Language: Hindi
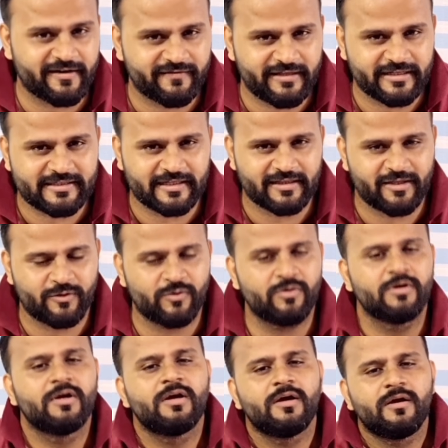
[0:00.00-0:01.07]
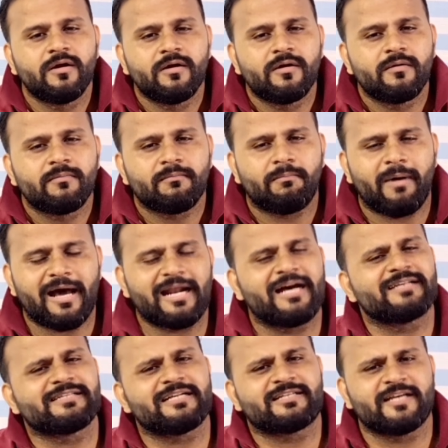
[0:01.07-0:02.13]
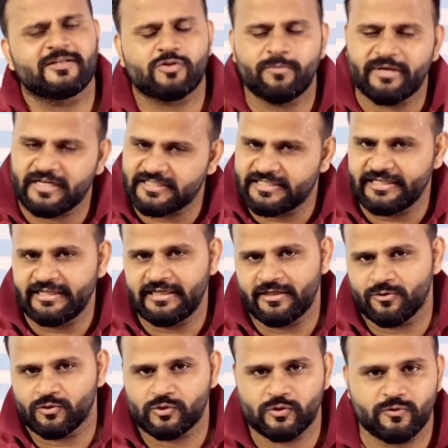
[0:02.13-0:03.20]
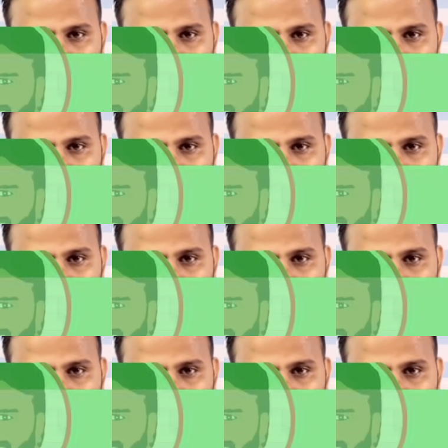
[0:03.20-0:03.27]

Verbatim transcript: की तरफ देख सकते हो बारह हजार छह सौ में एक अच्छी डील है